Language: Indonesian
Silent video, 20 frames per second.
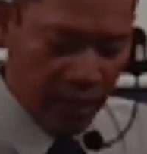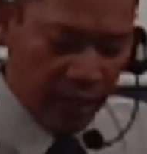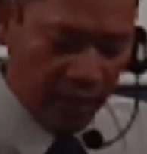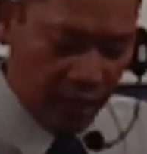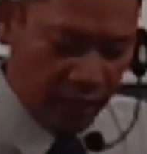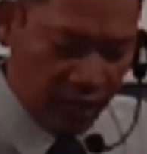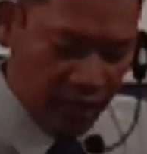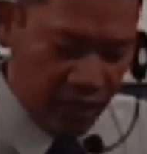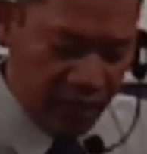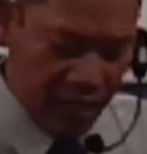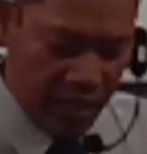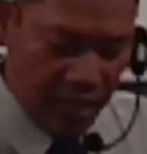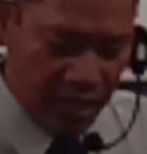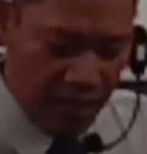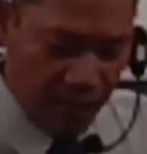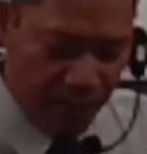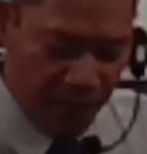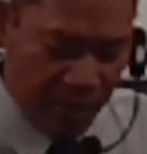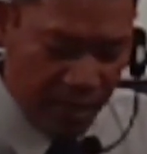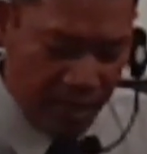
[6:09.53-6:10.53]
Ketika
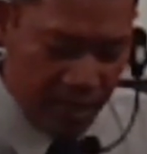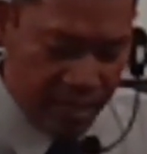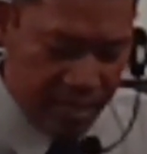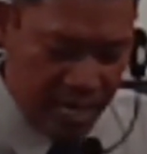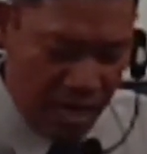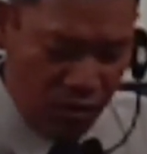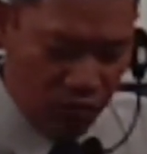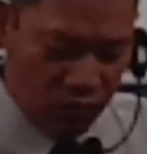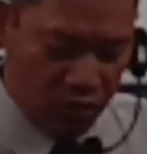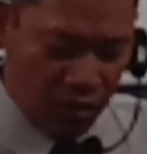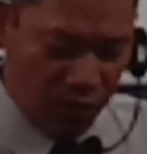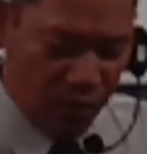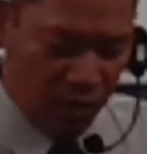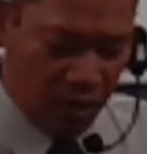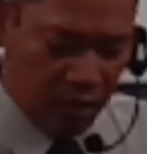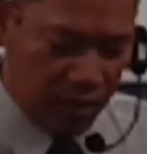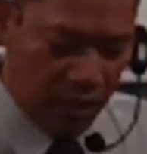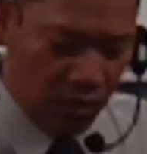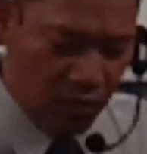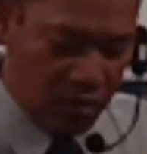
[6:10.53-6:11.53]
kepada Daud
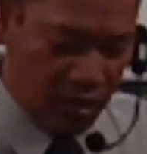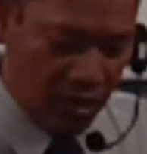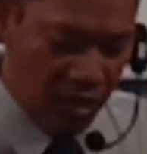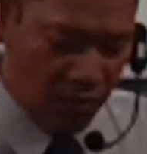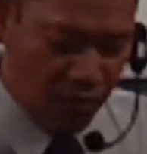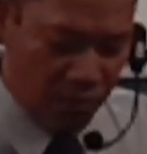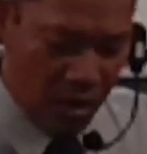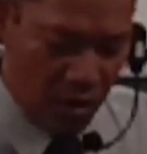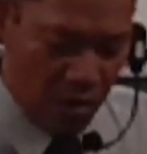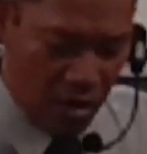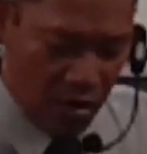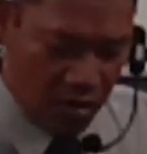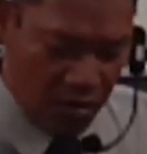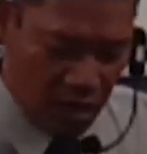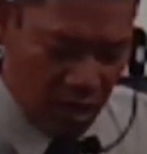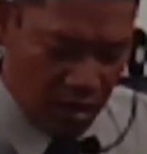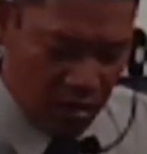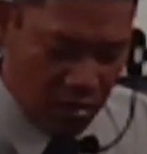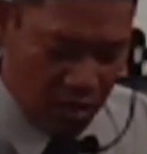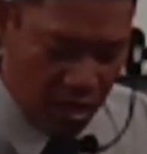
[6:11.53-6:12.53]
diberitahukan bahwa
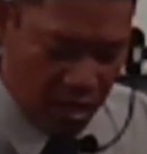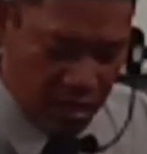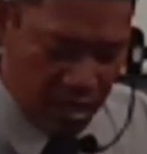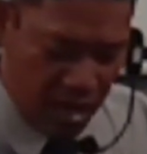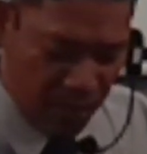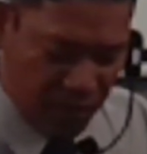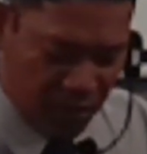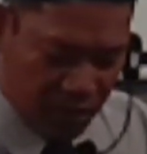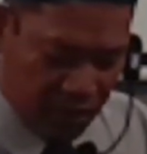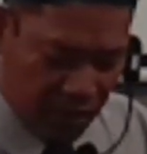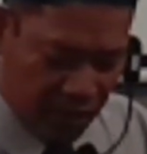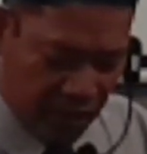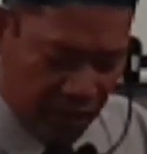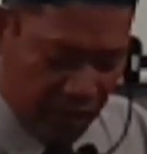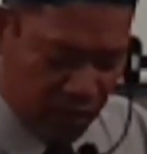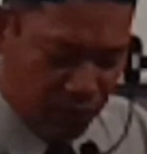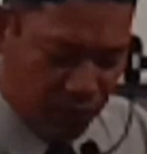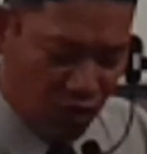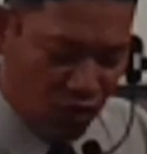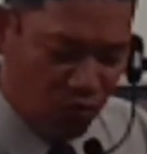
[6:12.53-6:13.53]
orang-orang Yabes
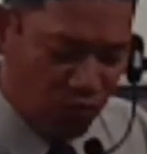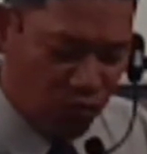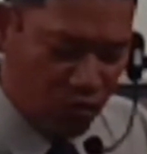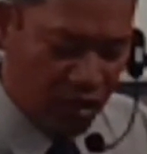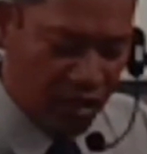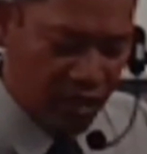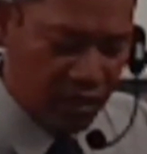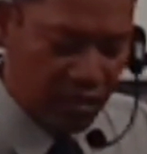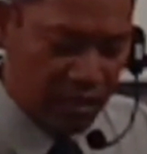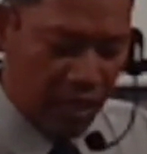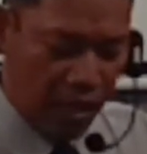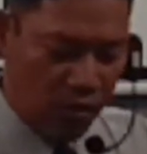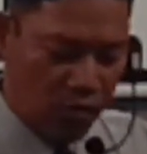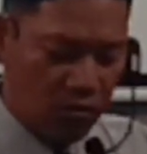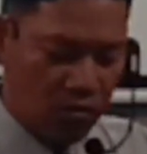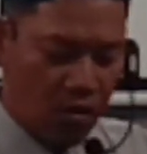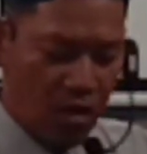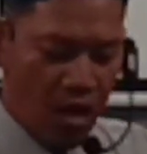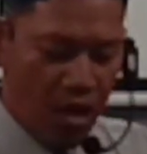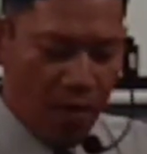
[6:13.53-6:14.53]
Gilead menguburkan
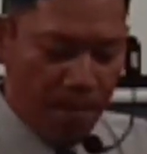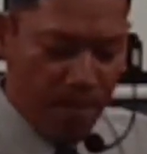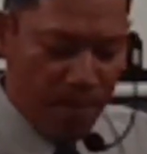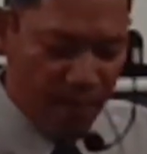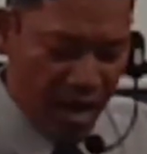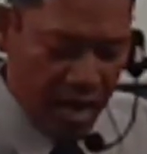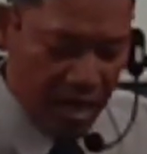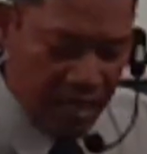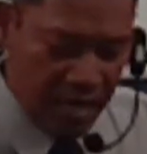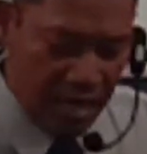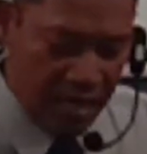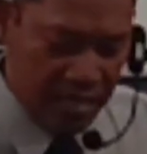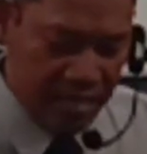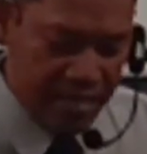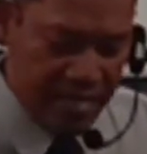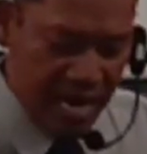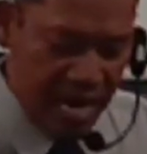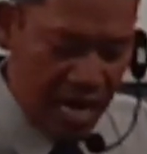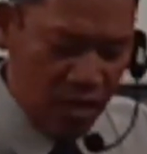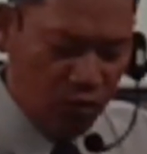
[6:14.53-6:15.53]
Saul, maka
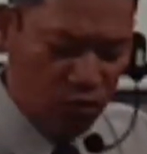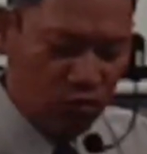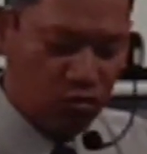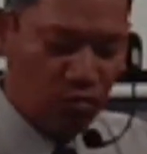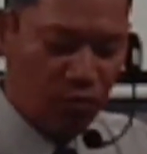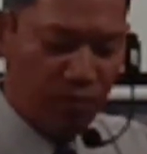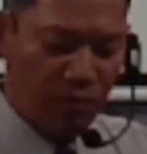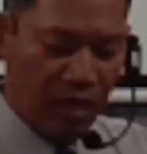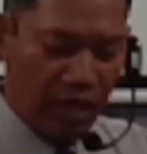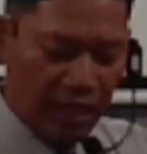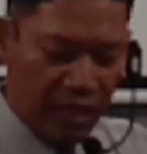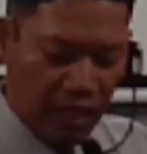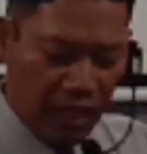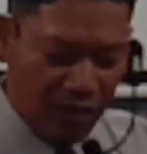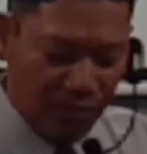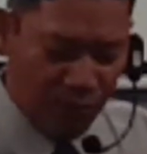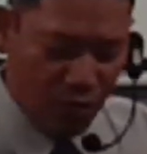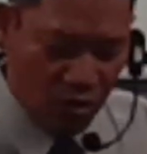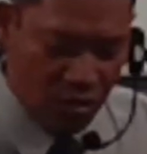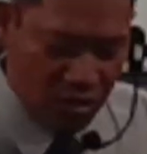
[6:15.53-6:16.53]
Daud
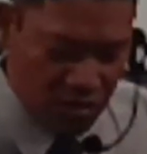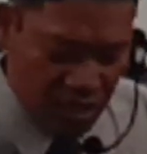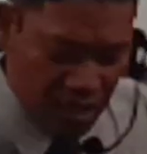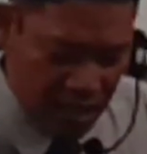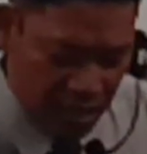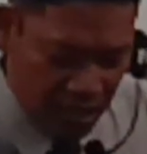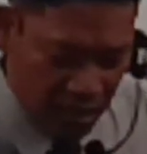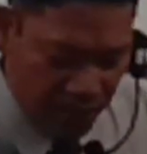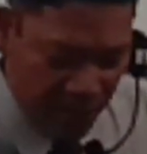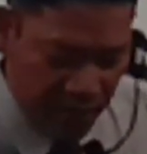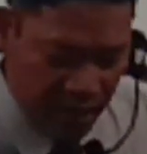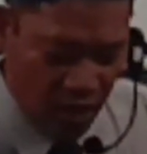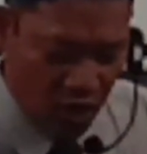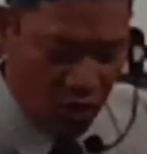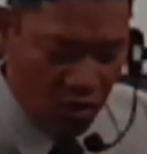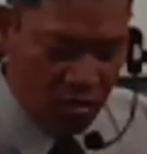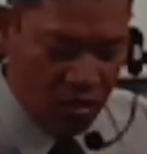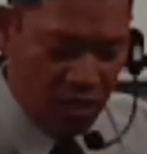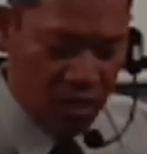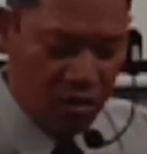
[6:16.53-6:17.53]
mengirim orang kepada
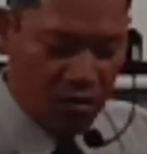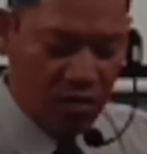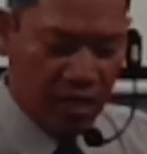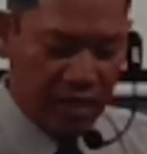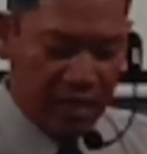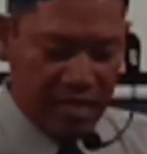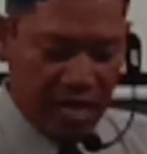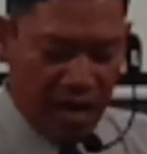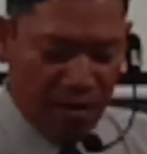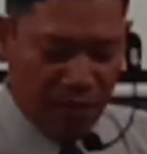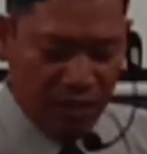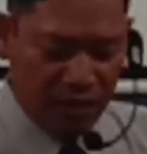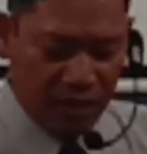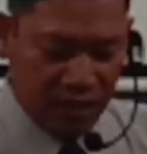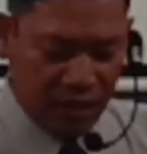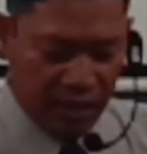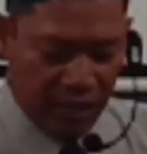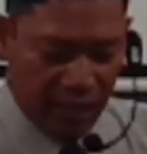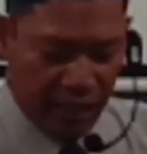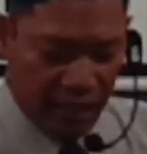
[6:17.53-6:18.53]
orang-orang
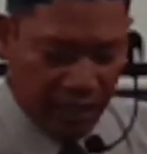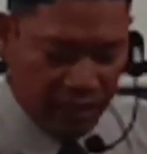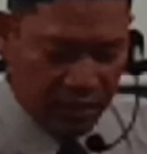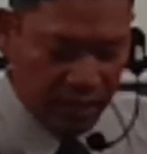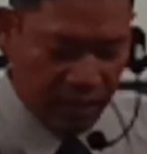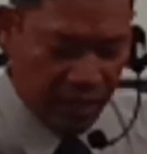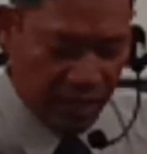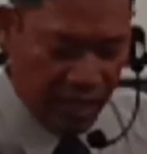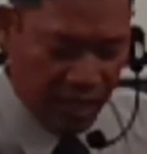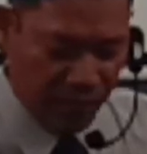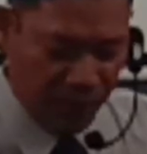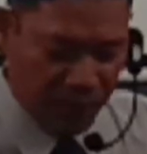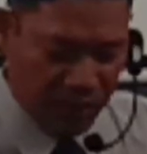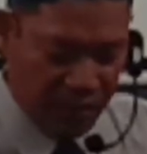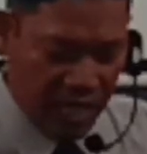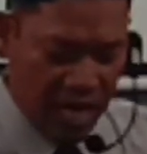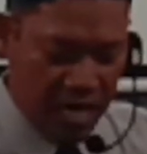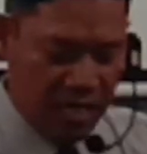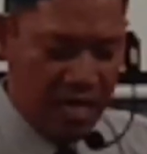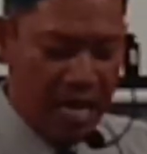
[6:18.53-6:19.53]
Yabes Gilead dengan
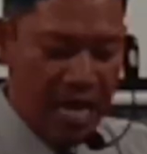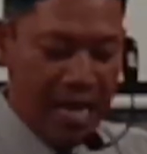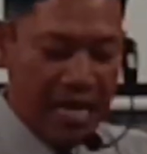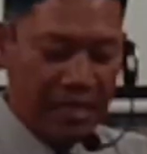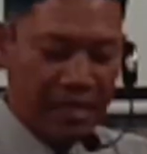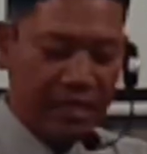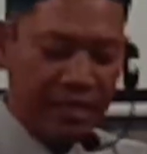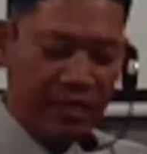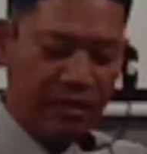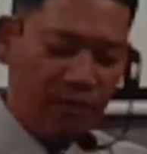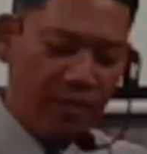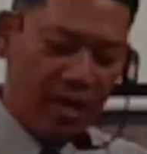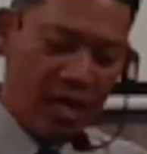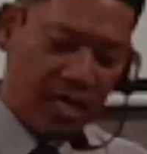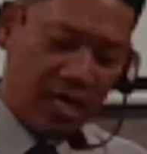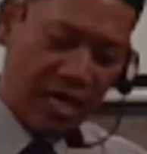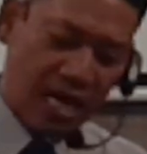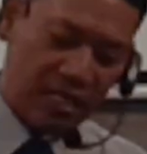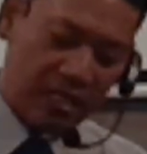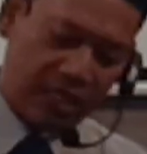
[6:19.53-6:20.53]
pesan,
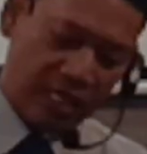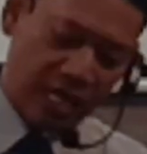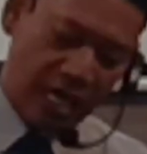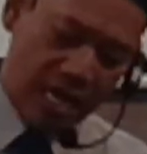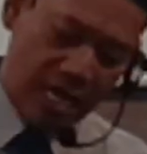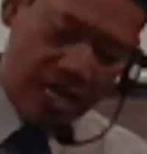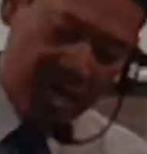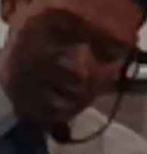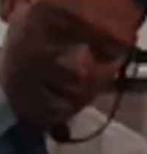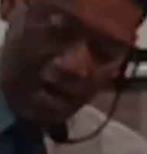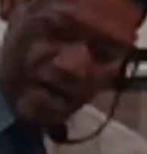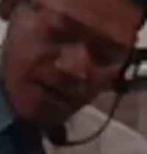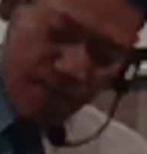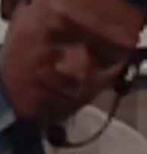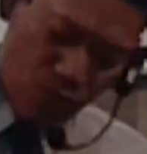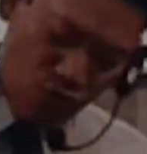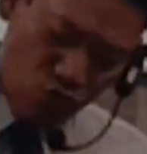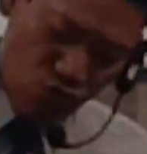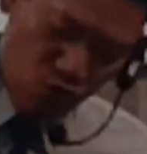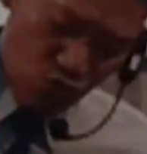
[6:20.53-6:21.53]
diberkatilah
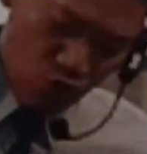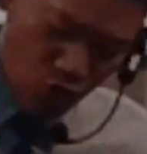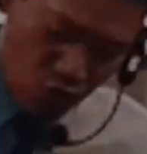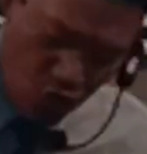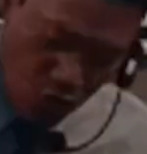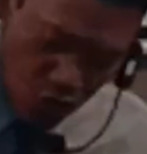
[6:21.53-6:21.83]
kamu